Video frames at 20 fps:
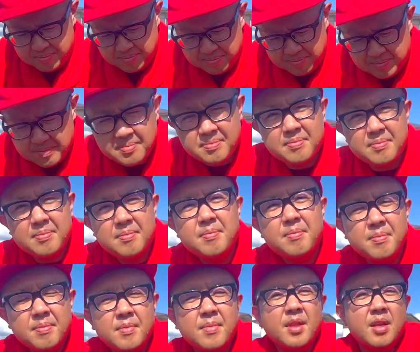植えるのね、この
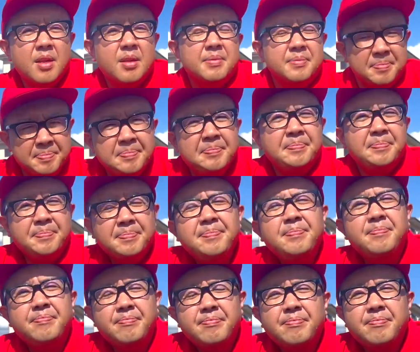間トラクター乗
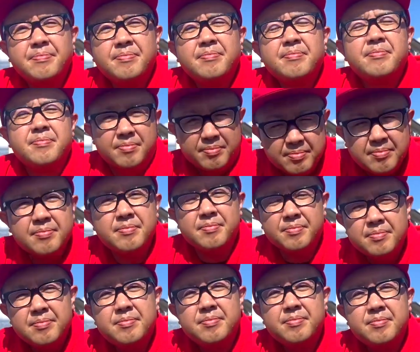してもらってっ
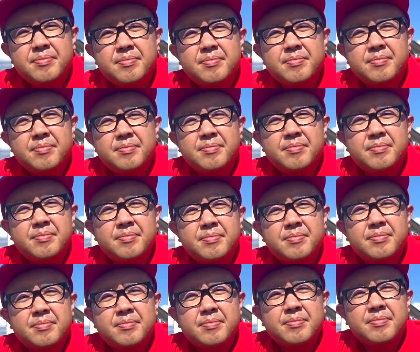ていうか、乗り方を
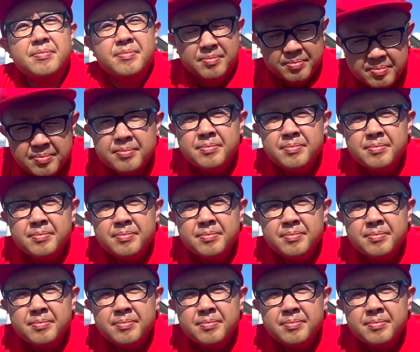教わって、